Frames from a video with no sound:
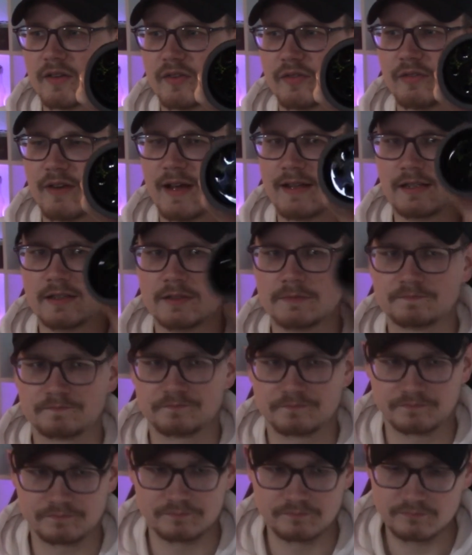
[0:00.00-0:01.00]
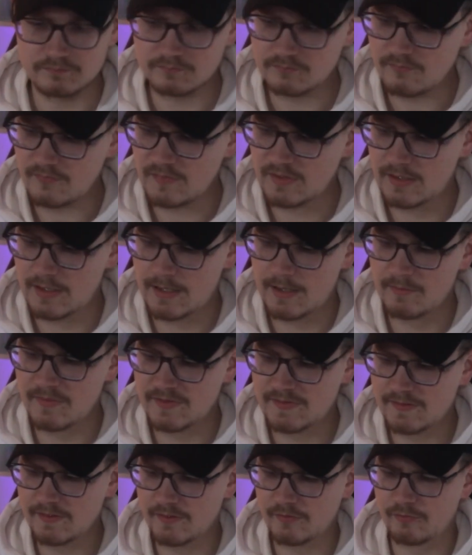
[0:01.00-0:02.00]
Funnel. Ähm,
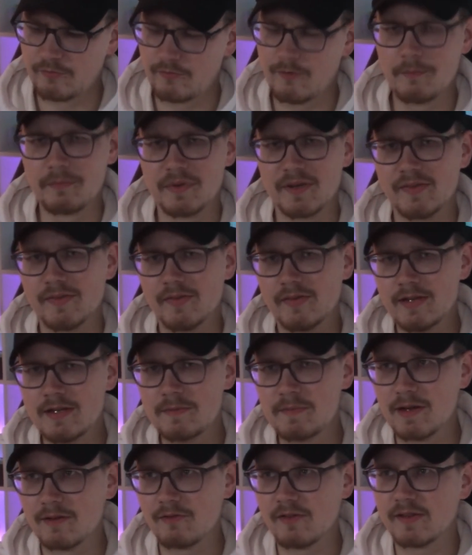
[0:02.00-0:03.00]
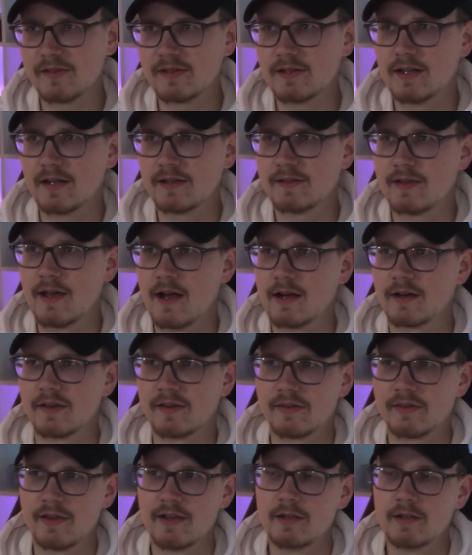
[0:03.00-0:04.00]
es ist vom Prinzip her, was ich gleich sage,
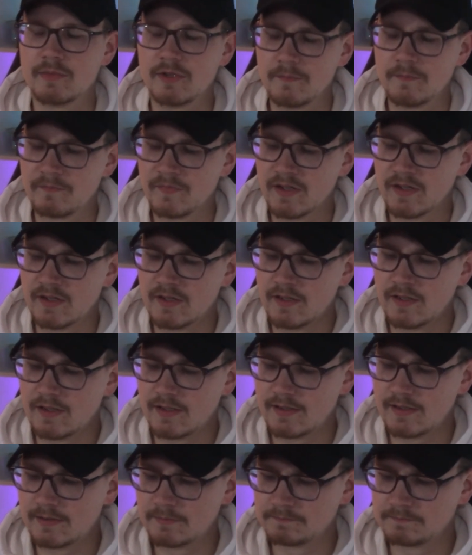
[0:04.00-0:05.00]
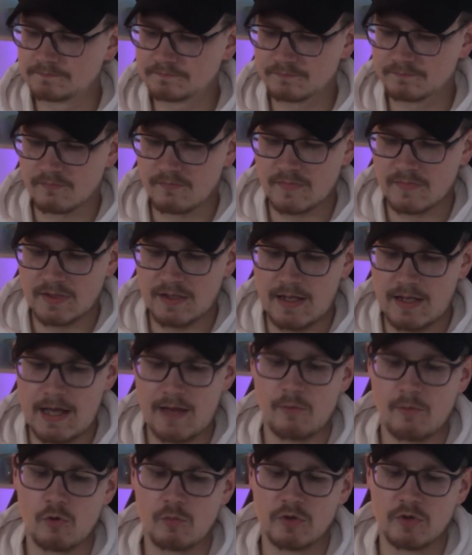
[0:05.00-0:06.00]
dasselbe. Ähm,
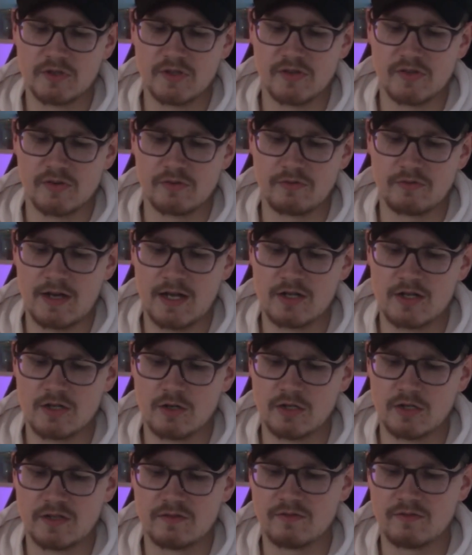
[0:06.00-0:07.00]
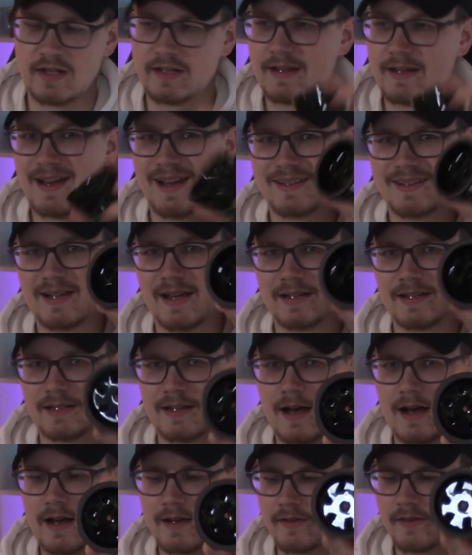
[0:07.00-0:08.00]
aber um euch das zu veranschaulichen, weil der hat ja ein
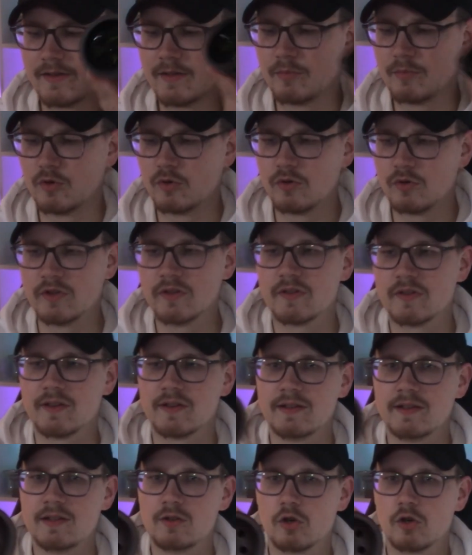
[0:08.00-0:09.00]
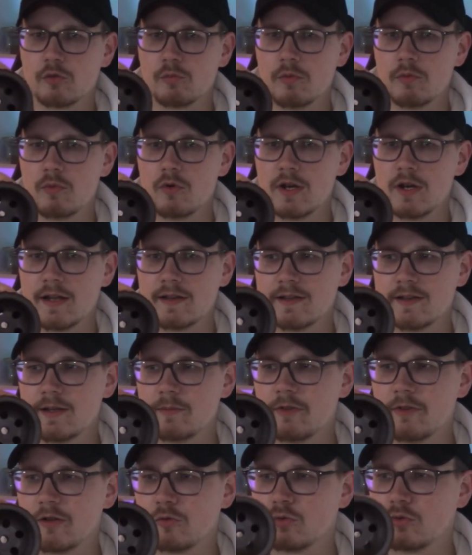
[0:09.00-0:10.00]
gerades Depot und die Cosmobol hat in
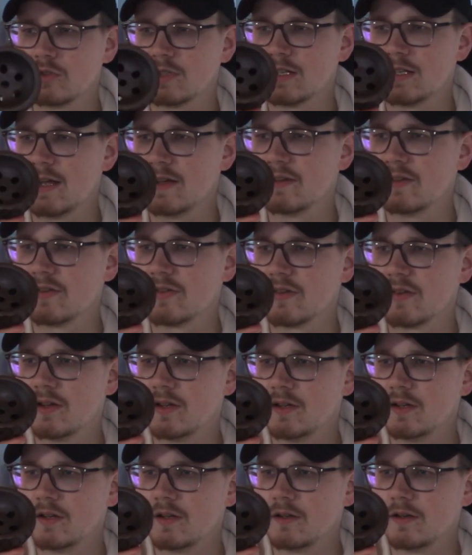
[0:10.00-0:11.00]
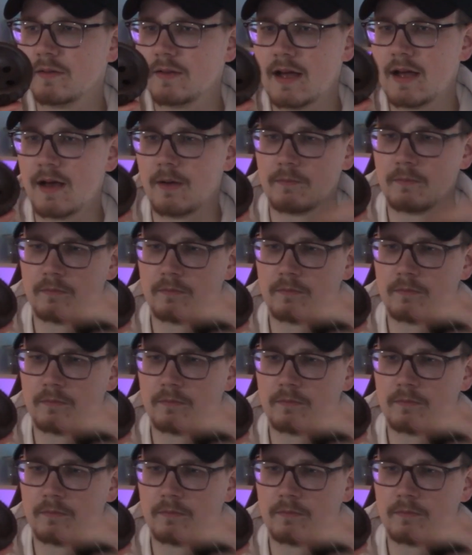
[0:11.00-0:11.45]
dem Fall so ein kleines, ja,